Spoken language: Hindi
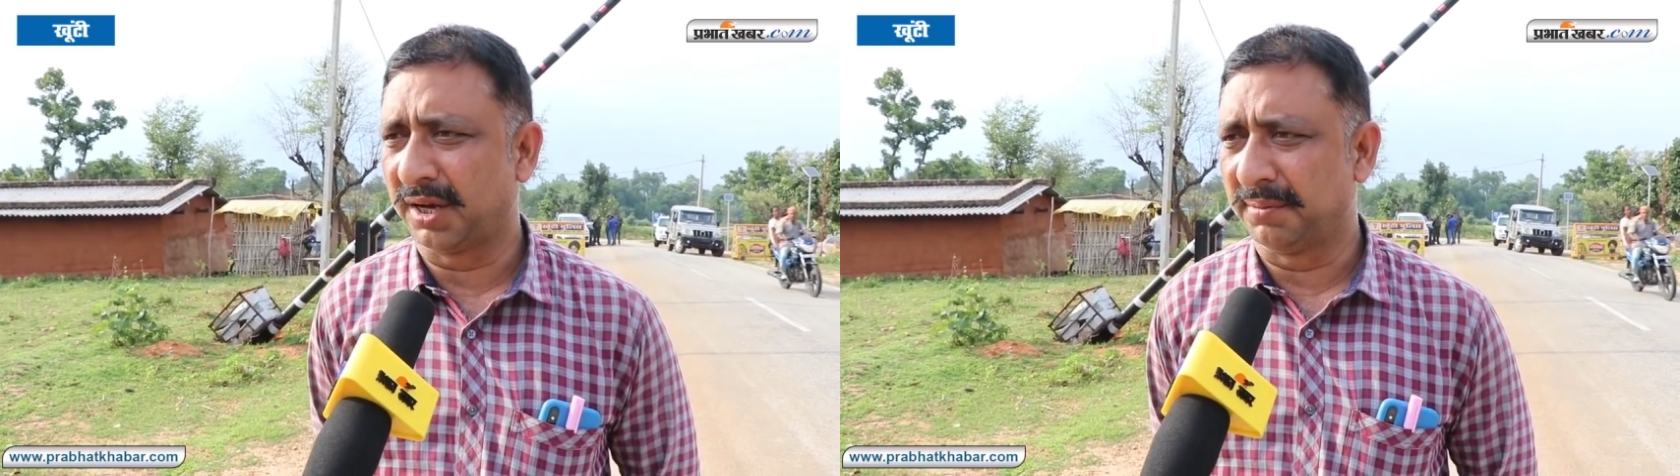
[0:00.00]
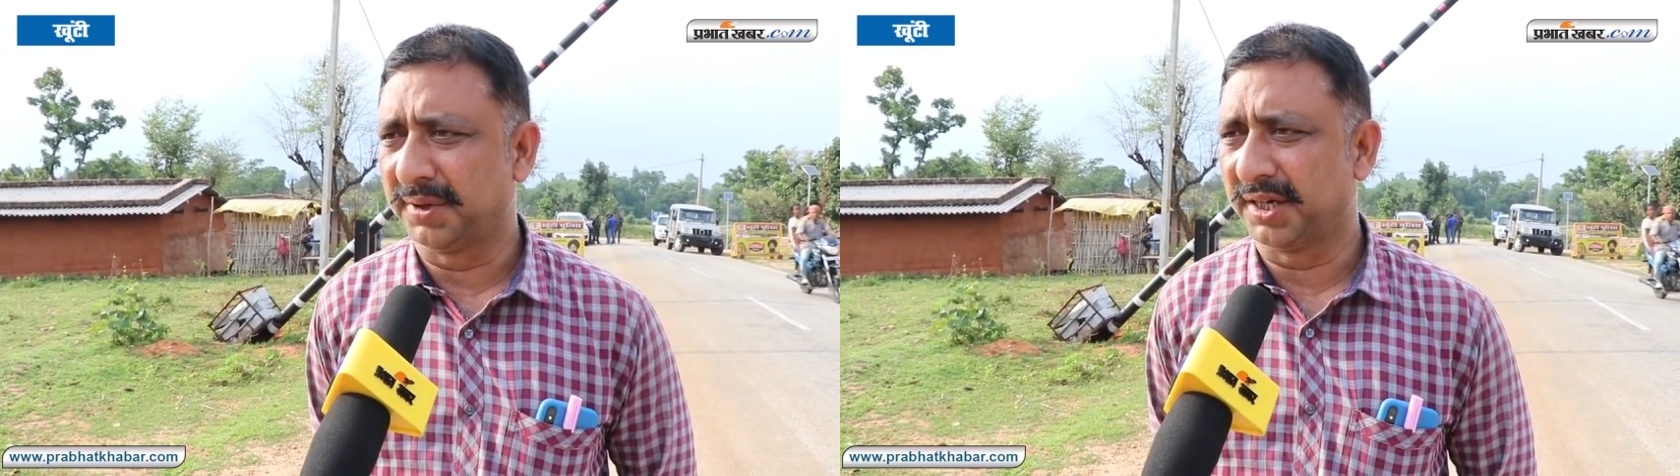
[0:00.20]

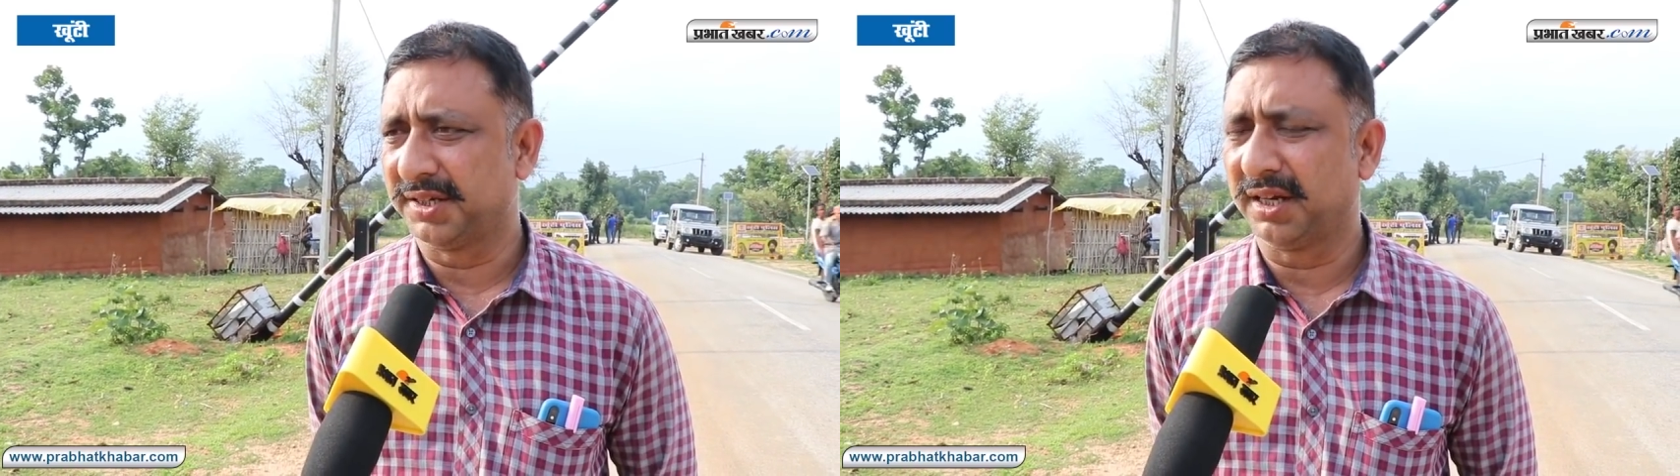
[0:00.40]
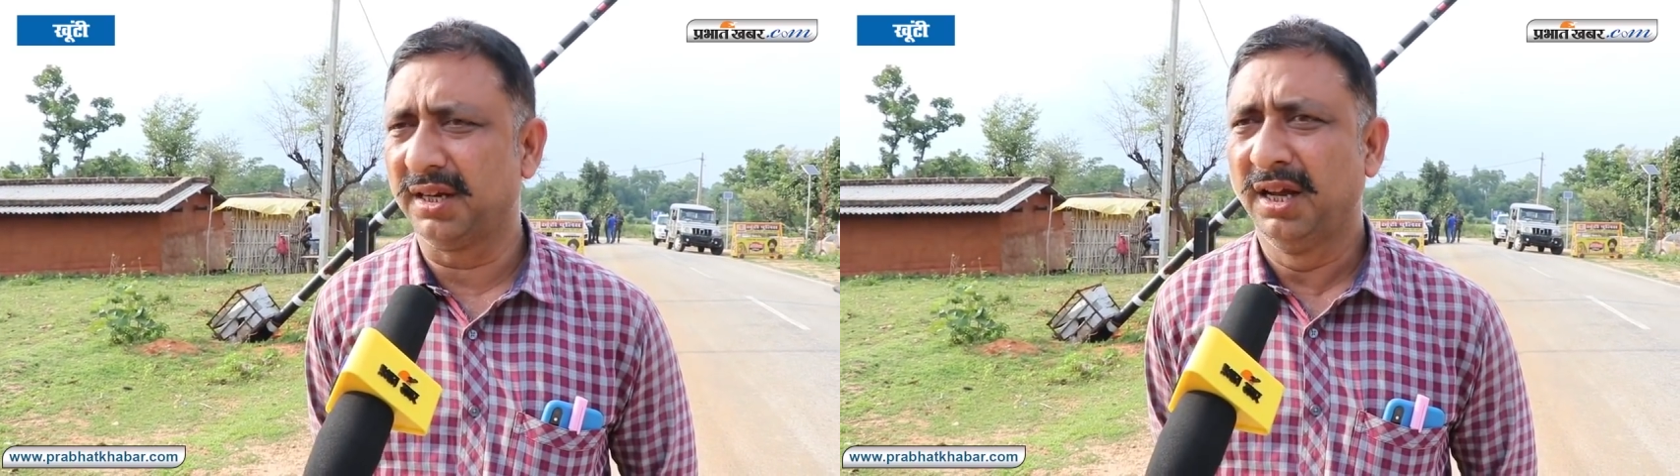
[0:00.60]
काम करना
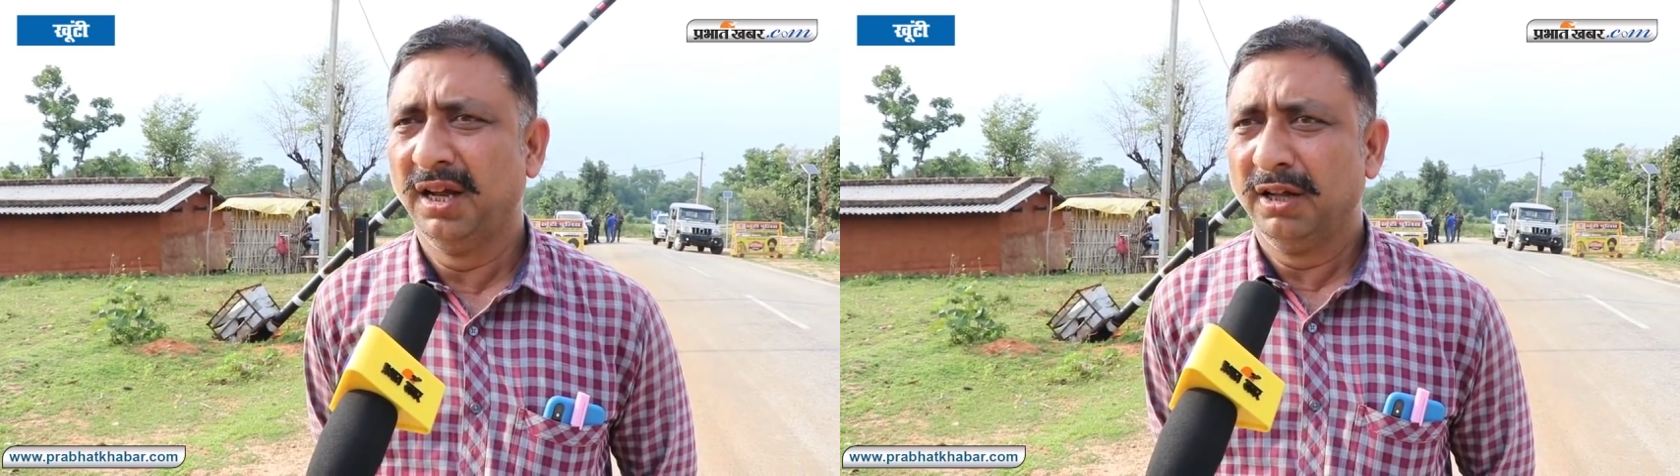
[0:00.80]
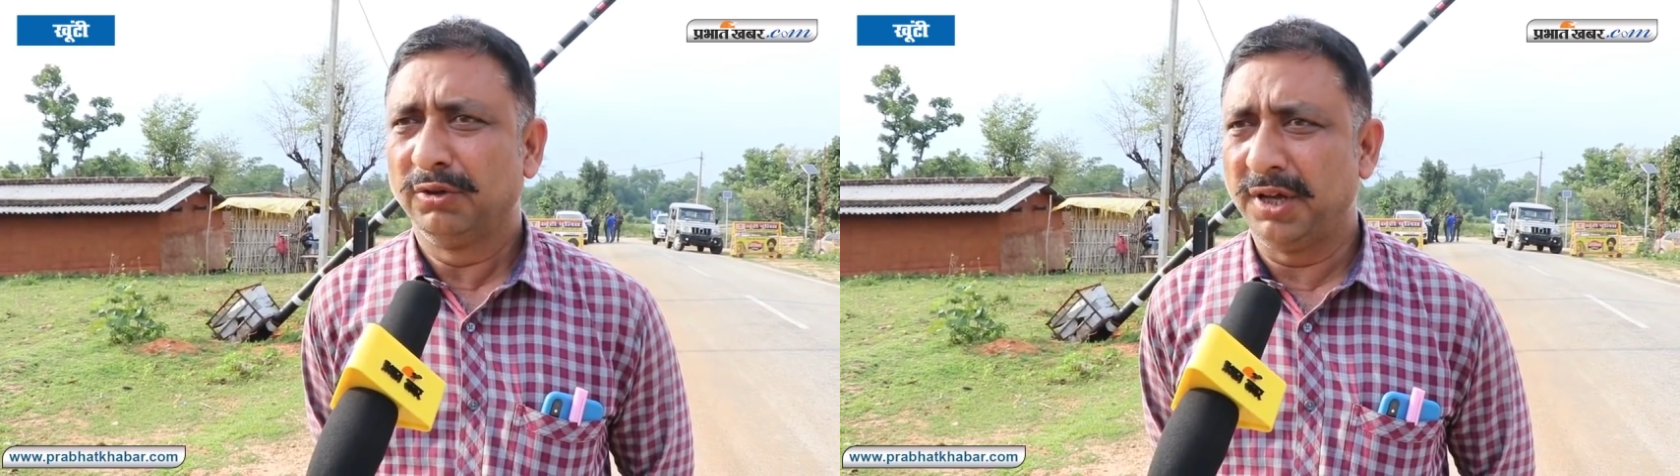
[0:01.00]
चाह रहे
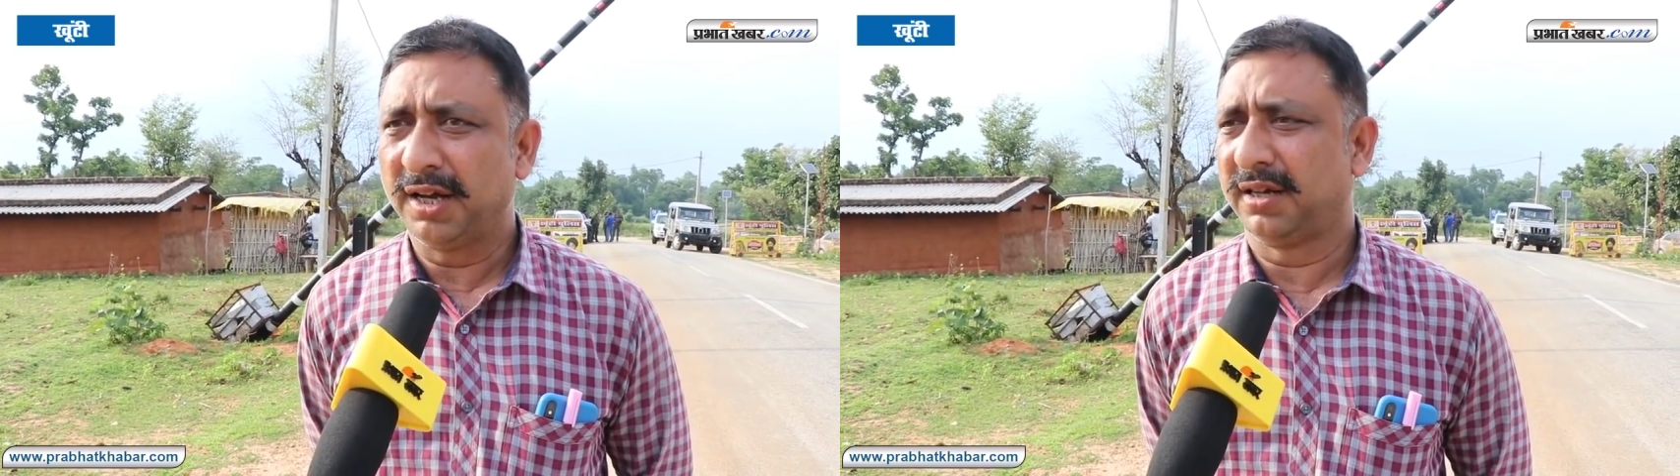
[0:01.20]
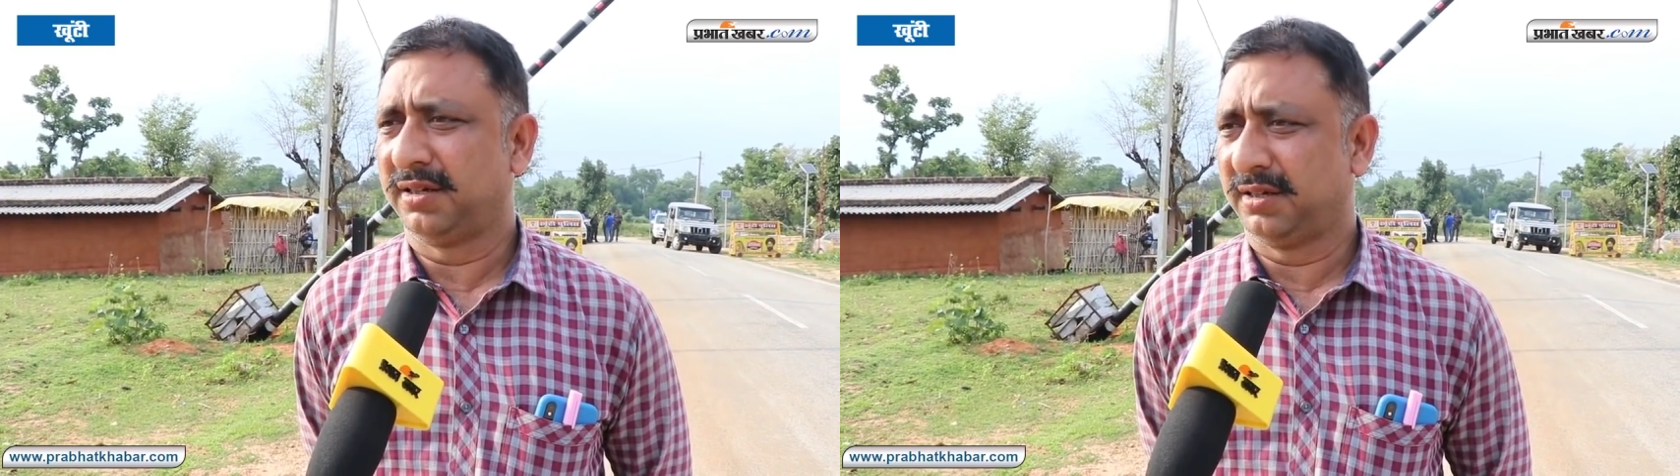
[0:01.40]
हैं तो एक